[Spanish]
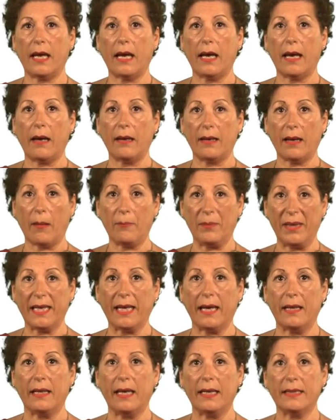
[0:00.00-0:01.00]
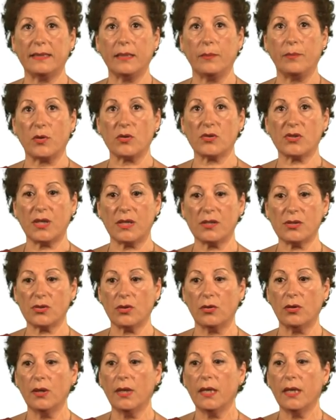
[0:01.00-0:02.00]
aplicada a este
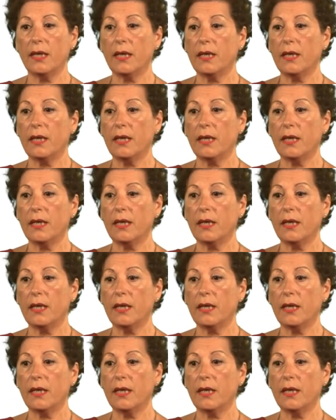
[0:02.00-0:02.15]
proceso